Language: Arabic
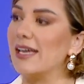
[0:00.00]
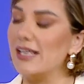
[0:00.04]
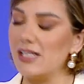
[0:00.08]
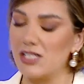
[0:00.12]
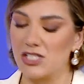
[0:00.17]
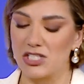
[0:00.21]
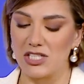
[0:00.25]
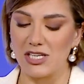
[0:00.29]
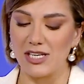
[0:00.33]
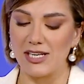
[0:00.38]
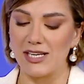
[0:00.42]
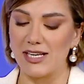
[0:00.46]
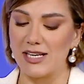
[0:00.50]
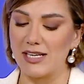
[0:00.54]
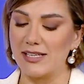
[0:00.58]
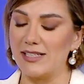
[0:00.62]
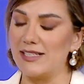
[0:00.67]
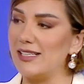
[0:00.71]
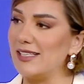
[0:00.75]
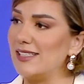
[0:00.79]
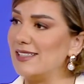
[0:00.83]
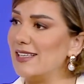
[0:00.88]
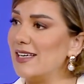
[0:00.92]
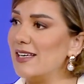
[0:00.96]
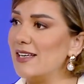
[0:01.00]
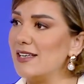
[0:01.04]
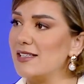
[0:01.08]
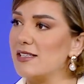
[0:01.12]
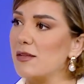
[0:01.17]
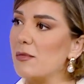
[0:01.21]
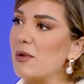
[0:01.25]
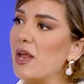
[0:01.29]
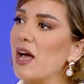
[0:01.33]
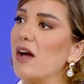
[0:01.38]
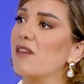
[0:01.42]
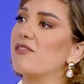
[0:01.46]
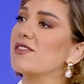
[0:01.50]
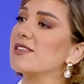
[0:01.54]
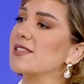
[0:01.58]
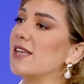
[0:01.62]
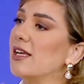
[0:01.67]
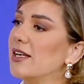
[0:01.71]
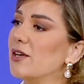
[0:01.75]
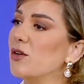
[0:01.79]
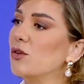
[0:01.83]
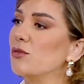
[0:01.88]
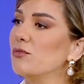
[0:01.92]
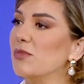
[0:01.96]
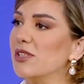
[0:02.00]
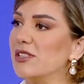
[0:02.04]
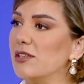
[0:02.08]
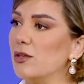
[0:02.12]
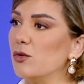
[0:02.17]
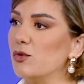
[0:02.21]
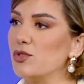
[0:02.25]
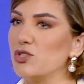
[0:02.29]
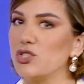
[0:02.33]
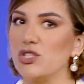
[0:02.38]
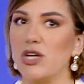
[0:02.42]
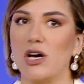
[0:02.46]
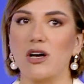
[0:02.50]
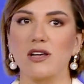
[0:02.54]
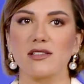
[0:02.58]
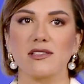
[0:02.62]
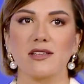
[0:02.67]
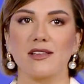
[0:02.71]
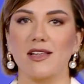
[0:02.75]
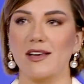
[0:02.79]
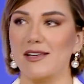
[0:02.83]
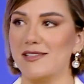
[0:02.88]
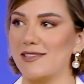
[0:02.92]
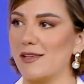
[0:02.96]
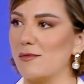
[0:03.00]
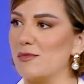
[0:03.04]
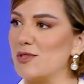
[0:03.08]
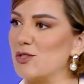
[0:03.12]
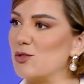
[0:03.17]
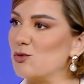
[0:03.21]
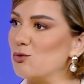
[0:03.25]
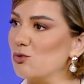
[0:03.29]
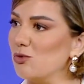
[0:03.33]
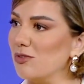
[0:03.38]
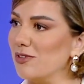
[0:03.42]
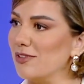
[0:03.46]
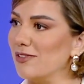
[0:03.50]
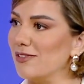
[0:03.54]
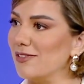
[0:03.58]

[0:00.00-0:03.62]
كل شيء الايدين لازم نحافظ عليهم مثل وجهنا خاصه اذا بنسوق